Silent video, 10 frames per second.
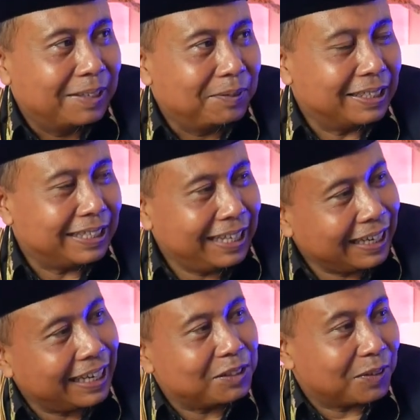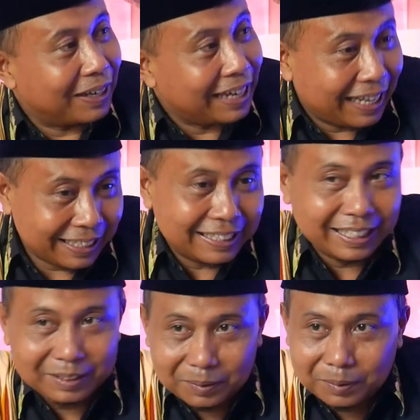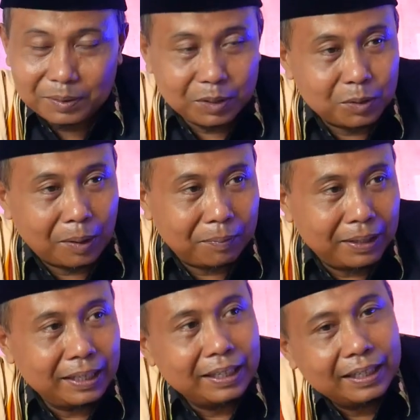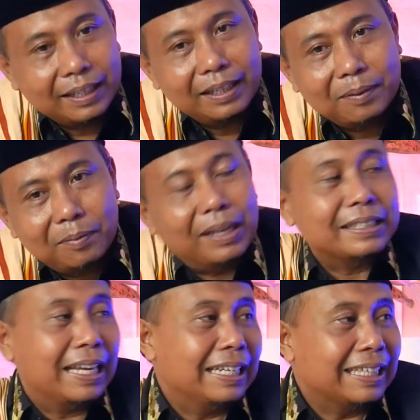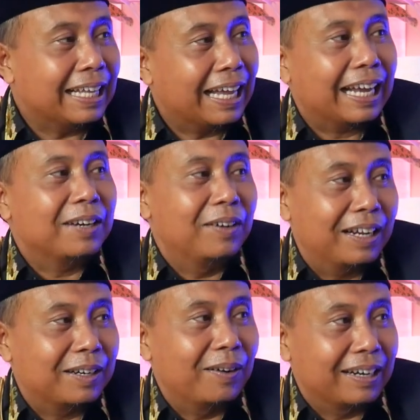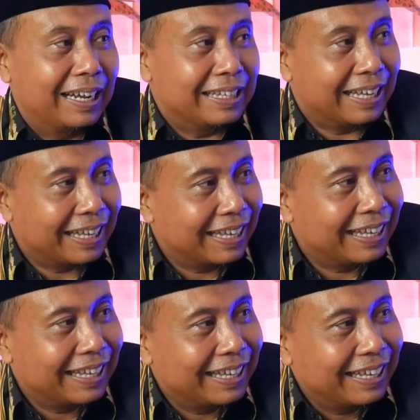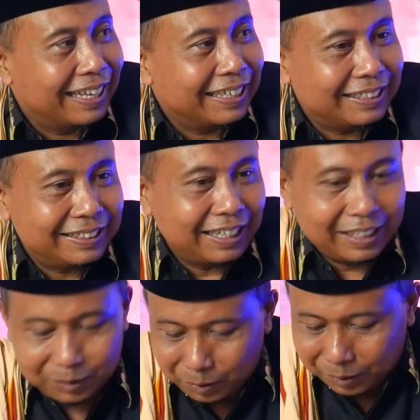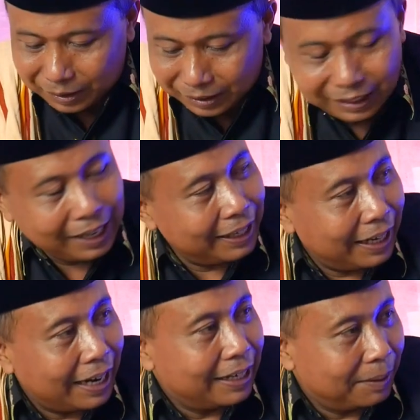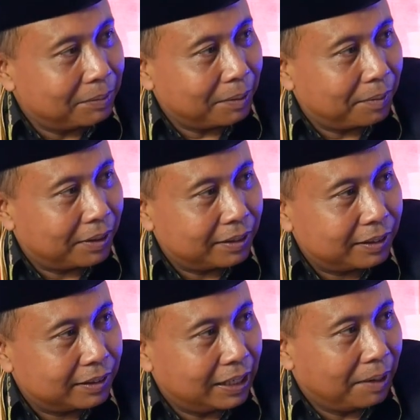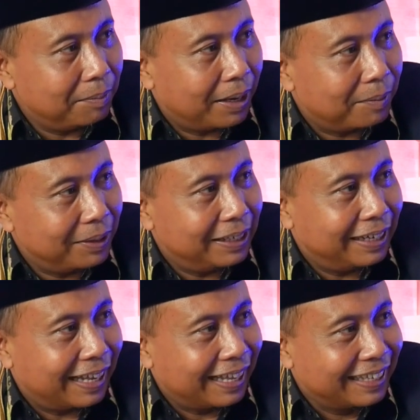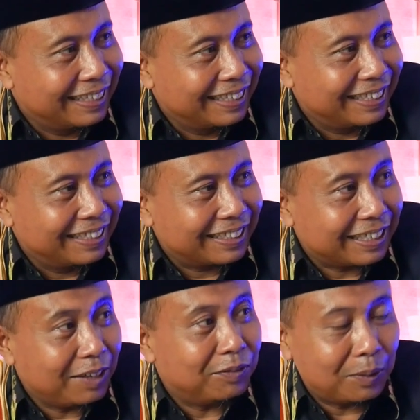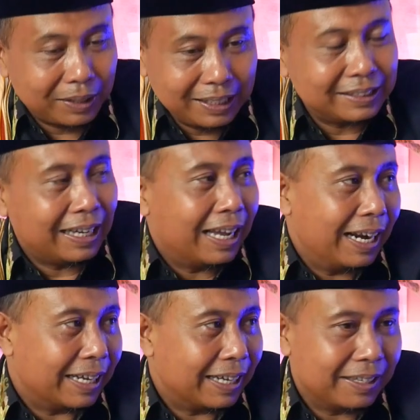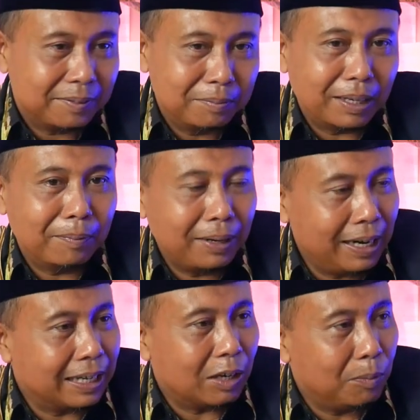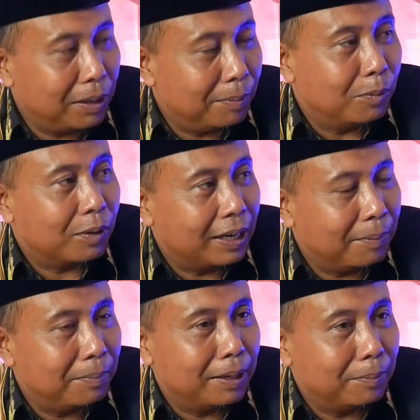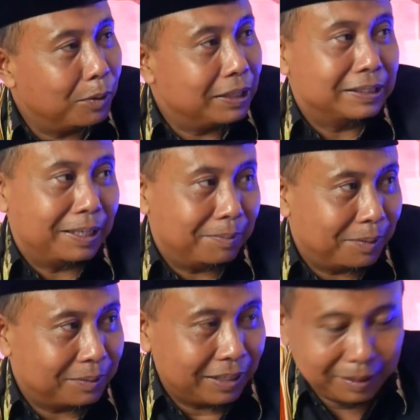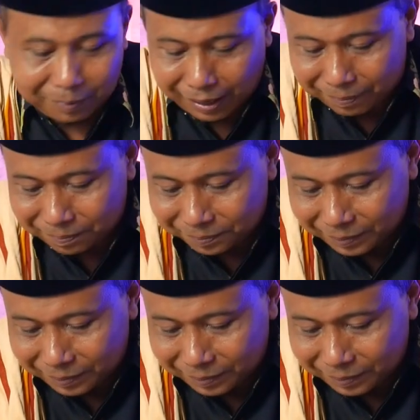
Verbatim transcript: biasanya keesokan harinya itu si suami biasa ditanyakan oleh keluarganya. Dan itu di sini ada adabnya. Dermah binina. Kaifa wajadta ahlaka? Bagaimana engkau menemukan menemui istrimu tadi malam?